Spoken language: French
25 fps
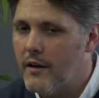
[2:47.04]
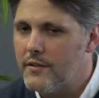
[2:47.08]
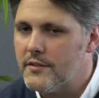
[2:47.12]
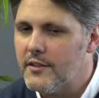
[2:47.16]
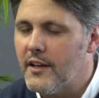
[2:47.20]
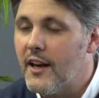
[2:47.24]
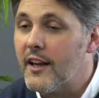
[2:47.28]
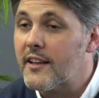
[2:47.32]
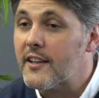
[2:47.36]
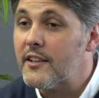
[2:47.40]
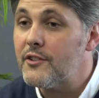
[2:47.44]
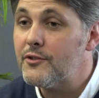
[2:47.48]
C'est
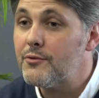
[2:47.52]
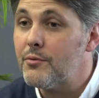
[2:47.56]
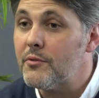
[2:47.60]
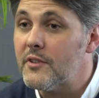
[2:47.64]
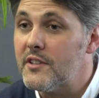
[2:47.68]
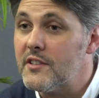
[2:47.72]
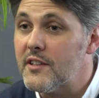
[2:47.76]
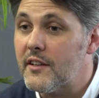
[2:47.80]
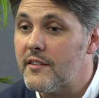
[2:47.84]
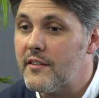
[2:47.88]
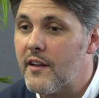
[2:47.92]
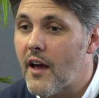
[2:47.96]
la question
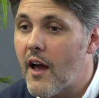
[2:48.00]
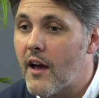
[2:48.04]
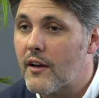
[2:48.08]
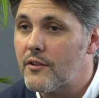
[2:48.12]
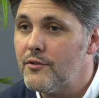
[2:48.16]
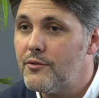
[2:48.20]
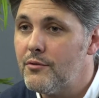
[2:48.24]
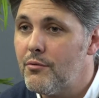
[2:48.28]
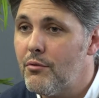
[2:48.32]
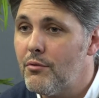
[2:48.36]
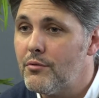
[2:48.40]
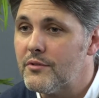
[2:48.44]
des
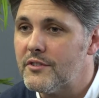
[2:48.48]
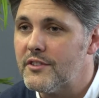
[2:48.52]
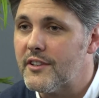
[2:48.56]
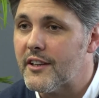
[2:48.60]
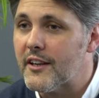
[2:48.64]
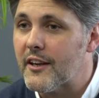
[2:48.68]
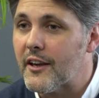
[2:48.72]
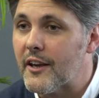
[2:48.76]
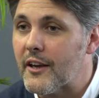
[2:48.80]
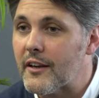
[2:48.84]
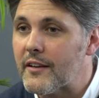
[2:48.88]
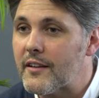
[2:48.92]
interactions,
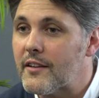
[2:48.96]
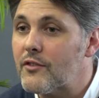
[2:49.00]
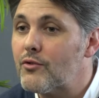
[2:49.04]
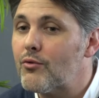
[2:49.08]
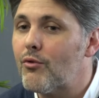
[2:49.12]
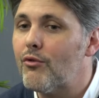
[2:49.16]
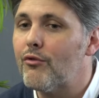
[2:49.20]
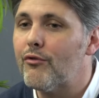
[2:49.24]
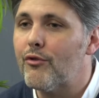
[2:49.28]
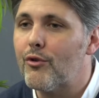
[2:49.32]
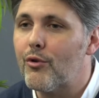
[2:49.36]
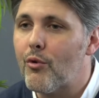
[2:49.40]
c'est qu'est-ce
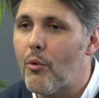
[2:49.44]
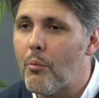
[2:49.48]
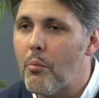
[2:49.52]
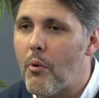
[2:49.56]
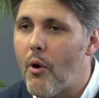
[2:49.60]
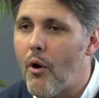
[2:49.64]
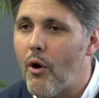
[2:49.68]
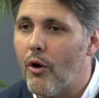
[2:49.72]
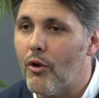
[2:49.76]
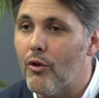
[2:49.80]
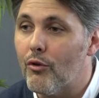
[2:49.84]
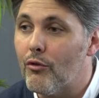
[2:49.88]
qu'on veut
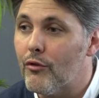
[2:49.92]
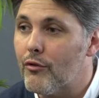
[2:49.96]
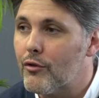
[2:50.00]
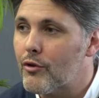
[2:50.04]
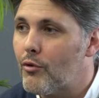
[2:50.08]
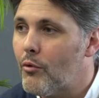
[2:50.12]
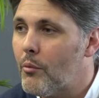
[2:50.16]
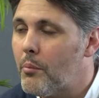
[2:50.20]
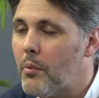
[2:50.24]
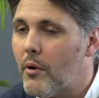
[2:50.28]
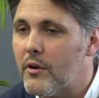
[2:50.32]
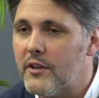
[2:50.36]
comprendre On veut
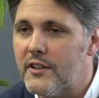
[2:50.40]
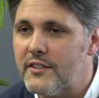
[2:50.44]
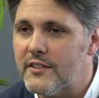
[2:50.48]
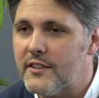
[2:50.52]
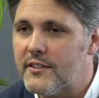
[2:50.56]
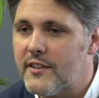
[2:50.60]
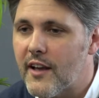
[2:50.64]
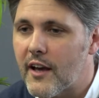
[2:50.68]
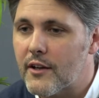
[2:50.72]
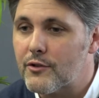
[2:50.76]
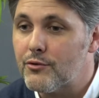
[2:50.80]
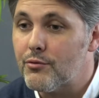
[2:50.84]
comprendre les
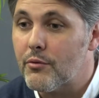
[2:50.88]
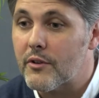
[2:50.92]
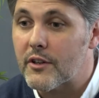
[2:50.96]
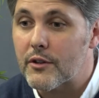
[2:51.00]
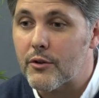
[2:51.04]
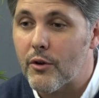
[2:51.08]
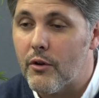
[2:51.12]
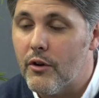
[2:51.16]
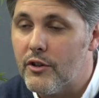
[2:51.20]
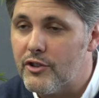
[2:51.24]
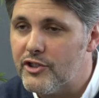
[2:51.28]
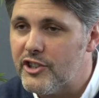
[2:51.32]
interactions
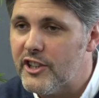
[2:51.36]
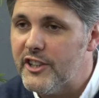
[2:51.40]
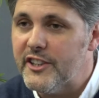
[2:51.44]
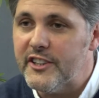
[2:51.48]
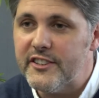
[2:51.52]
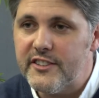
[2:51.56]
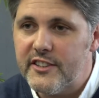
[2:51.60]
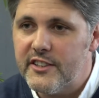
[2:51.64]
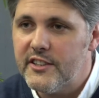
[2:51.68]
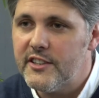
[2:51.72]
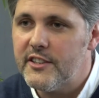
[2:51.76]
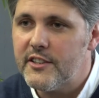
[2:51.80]
entre les
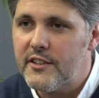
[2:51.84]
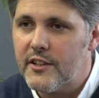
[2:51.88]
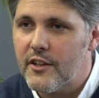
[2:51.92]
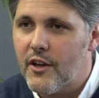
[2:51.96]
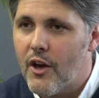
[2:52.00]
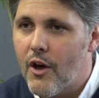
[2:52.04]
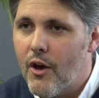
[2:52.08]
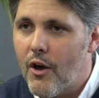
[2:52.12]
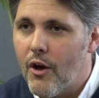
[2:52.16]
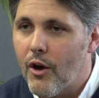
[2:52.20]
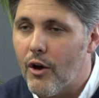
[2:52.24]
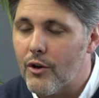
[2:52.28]
génétiques,
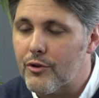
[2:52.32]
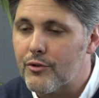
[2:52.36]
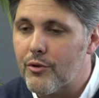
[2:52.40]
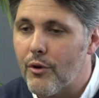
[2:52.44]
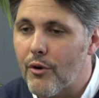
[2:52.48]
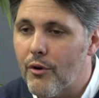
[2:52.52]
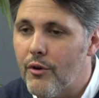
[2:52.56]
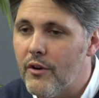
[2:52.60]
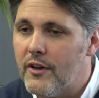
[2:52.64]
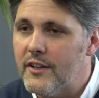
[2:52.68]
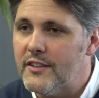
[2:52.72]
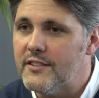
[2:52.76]

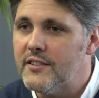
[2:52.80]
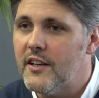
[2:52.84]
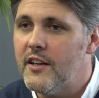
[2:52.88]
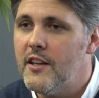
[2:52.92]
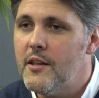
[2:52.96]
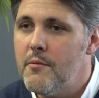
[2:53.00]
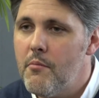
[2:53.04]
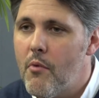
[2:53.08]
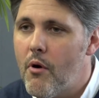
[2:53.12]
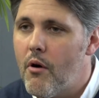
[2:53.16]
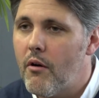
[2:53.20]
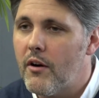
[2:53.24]
entre les
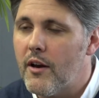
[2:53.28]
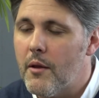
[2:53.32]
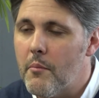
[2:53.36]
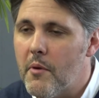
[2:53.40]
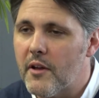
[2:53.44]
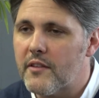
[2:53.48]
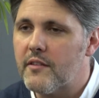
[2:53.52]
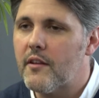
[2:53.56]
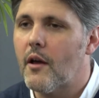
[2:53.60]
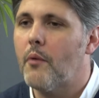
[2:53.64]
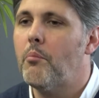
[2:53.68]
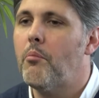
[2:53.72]
aliments, les
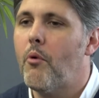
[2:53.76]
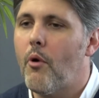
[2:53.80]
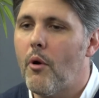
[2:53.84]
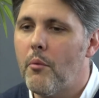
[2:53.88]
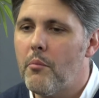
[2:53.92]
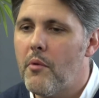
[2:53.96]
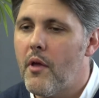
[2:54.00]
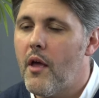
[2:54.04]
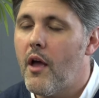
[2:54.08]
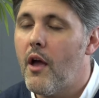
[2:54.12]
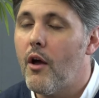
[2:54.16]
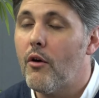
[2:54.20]
matières
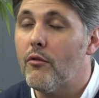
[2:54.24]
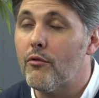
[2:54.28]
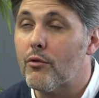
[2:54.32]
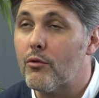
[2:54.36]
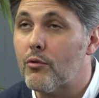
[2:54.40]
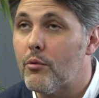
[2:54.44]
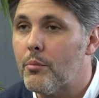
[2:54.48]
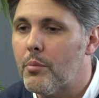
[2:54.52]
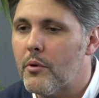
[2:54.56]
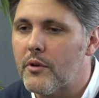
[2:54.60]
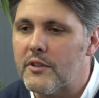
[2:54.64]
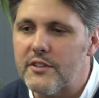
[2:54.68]
premières, on veut
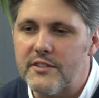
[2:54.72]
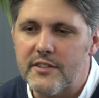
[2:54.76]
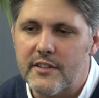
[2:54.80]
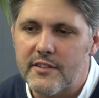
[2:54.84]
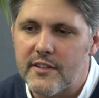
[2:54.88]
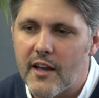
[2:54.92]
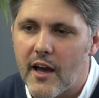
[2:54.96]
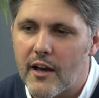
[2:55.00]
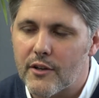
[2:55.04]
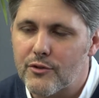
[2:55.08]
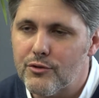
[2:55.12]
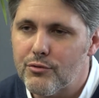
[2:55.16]
comprendre les
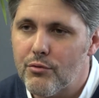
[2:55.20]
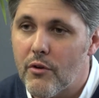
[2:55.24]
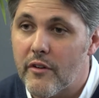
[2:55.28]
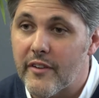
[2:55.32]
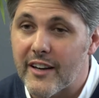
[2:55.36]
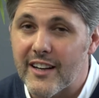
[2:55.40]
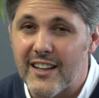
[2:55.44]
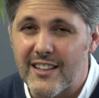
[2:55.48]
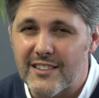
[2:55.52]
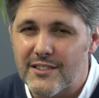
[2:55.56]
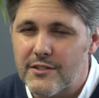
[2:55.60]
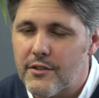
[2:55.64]
interactions
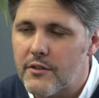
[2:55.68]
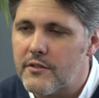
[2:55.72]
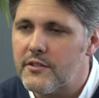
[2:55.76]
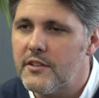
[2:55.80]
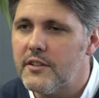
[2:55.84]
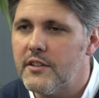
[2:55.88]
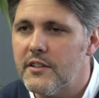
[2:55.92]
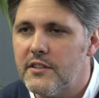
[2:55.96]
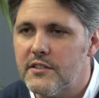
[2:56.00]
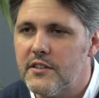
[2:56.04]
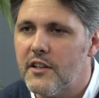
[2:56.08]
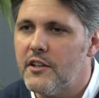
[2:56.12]
avec la
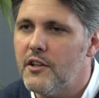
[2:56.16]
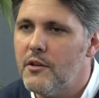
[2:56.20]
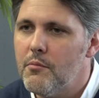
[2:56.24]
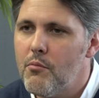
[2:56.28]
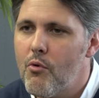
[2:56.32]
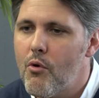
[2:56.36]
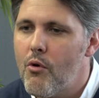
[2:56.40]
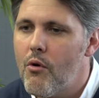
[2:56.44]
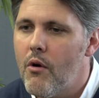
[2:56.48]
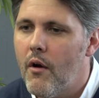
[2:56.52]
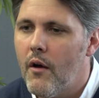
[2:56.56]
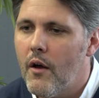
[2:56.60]
santé des
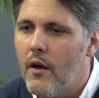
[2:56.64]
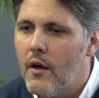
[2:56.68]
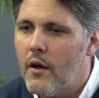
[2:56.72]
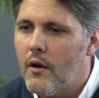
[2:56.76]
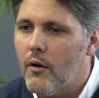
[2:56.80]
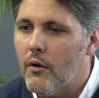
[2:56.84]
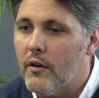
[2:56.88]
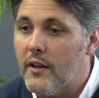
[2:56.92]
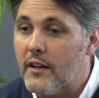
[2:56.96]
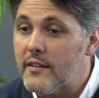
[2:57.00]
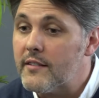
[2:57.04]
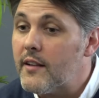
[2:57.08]
animaux.
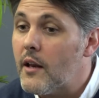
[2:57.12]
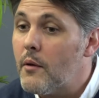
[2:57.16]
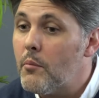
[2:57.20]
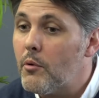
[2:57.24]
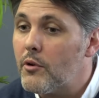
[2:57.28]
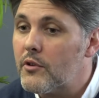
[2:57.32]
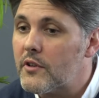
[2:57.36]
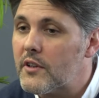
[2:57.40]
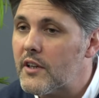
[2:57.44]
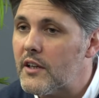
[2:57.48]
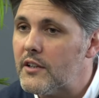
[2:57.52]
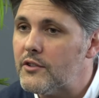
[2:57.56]
On a
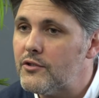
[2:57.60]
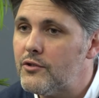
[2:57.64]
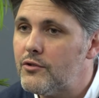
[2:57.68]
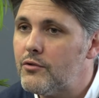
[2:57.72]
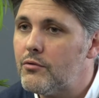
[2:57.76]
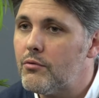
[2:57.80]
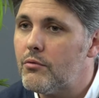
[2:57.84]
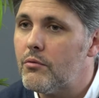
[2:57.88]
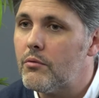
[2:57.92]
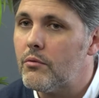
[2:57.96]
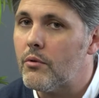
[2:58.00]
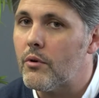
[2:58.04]
tellement de
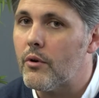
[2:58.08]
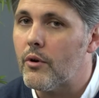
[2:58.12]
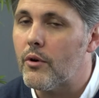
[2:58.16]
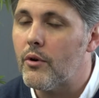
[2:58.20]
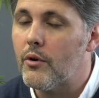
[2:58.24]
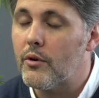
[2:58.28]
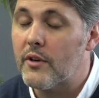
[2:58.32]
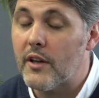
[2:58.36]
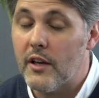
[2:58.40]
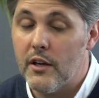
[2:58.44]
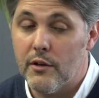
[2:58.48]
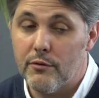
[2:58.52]
questions
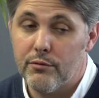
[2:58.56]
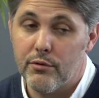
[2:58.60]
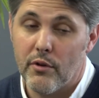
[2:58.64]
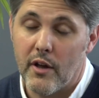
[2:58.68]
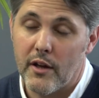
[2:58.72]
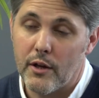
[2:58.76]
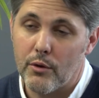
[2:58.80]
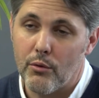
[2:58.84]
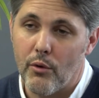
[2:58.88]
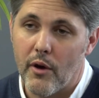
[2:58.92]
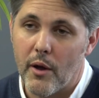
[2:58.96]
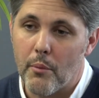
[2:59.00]
euh, auxquelles il
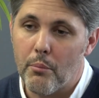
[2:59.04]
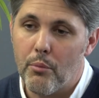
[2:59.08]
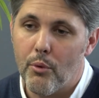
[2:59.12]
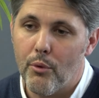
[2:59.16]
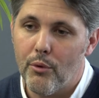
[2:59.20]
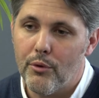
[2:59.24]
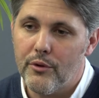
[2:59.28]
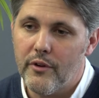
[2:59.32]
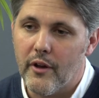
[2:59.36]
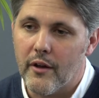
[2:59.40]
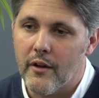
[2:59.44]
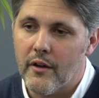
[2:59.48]
faudrait qu'on
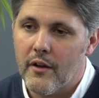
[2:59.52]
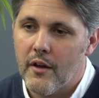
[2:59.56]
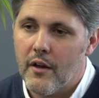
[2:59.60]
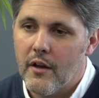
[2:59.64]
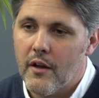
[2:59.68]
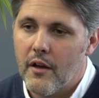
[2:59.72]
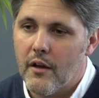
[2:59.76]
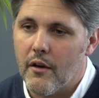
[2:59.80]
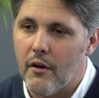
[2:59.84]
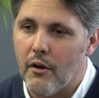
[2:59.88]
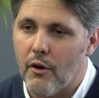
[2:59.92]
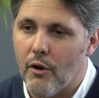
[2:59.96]
réponde.
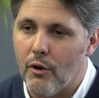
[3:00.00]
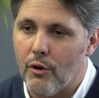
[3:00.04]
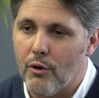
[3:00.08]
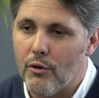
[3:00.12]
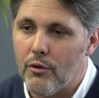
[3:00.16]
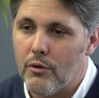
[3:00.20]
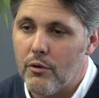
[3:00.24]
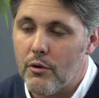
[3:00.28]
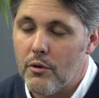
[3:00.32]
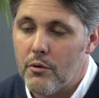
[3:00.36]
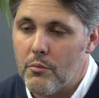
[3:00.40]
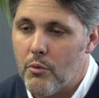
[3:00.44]
Euh,
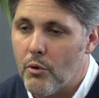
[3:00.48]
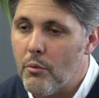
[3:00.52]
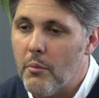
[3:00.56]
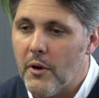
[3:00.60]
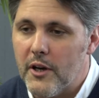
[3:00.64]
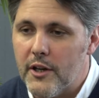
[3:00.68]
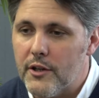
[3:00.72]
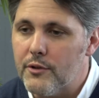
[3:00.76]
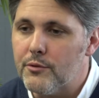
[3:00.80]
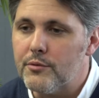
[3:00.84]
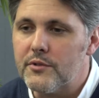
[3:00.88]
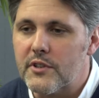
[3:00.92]
bon, bah,
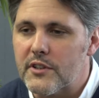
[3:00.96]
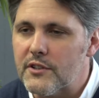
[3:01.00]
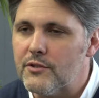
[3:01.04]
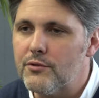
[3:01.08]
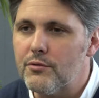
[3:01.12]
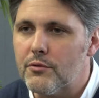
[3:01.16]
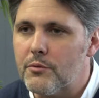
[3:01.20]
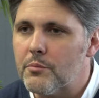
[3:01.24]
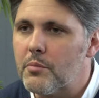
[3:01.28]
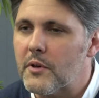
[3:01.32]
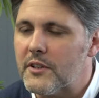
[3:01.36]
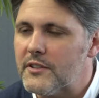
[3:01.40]
la
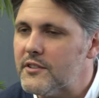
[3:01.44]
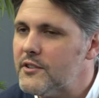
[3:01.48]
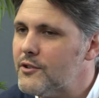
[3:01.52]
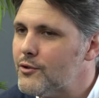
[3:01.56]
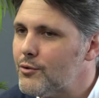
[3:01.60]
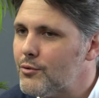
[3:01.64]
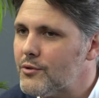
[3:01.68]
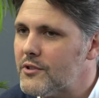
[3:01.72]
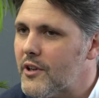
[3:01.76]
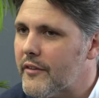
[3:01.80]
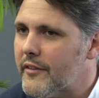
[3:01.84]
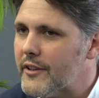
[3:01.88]
nutrition de
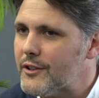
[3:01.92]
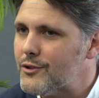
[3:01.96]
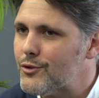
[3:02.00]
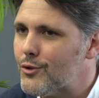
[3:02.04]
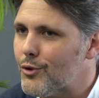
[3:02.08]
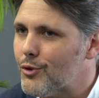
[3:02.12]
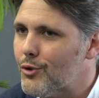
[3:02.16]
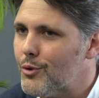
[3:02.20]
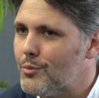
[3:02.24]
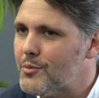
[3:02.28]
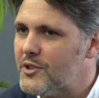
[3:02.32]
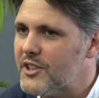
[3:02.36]
précision, ça va être
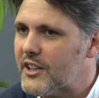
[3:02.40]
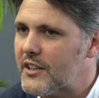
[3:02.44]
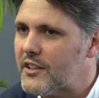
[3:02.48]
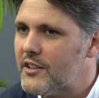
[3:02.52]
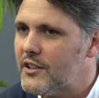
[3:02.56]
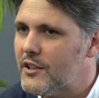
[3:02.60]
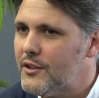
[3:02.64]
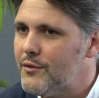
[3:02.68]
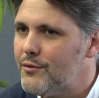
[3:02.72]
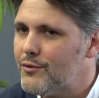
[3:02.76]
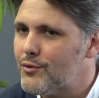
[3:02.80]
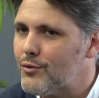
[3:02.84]
son
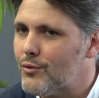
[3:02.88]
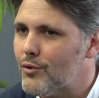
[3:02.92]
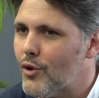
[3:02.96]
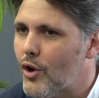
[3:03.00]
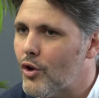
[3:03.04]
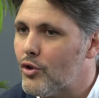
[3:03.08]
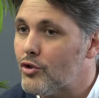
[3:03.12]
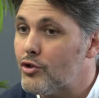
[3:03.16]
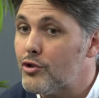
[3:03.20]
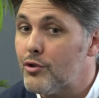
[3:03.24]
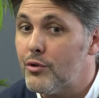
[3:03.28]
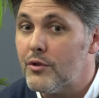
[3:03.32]
objectif, son
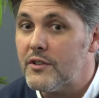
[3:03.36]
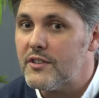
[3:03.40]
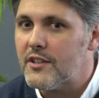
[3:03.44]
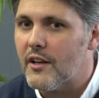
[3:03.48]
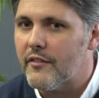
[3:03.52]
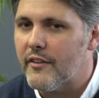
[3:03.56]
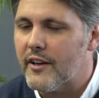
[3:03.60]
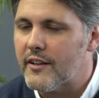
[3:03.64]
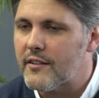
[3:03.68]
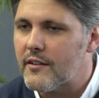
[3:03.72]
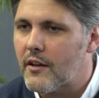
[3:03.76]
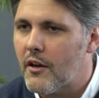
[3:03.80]
enjeu, ça
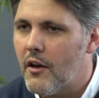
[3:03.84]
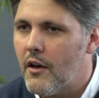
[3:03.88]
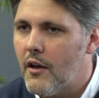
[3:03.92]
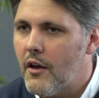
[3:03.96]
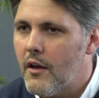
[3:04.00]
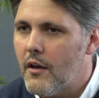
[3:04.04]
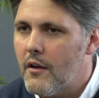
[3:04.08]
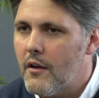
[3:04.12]
va être